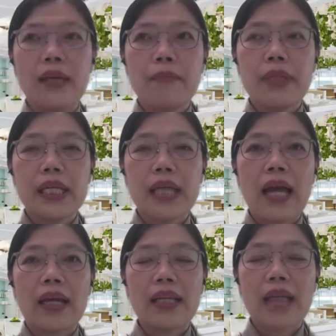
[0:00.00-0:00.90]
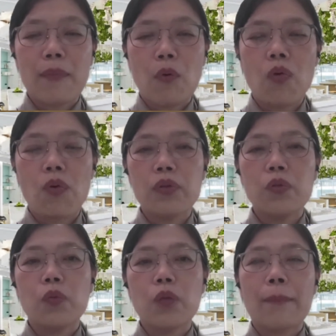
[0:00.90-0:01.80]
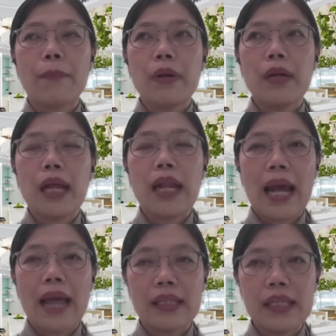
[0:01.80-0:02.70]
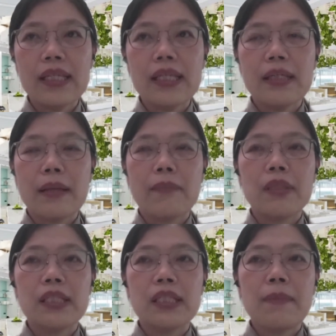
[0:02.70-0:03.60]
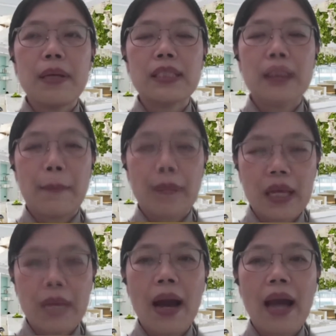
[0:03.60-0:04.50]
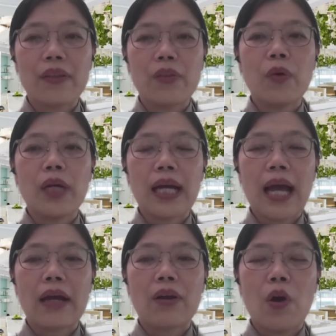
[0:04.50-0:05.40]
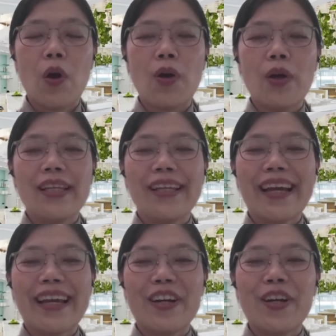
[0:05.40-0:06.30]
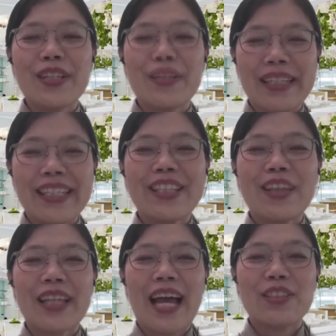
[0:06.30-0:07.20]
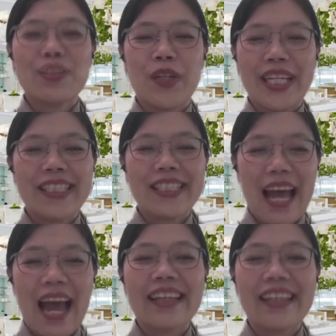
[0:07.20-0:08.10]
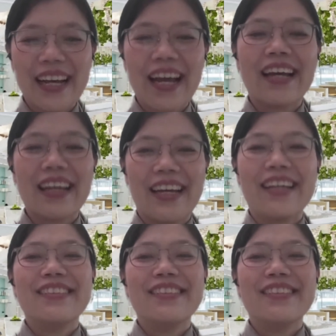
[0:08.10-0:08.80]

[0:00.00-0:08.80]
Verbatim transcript: มีการขยายผลอยู่กับหลายๆ ที่ในพื้นที่ที่เป็นสถานพยาบาลด้วยค่ะก็ยังไงก็สามารถติดต่อทางศูนย์ลิสได้นะคะค่ะ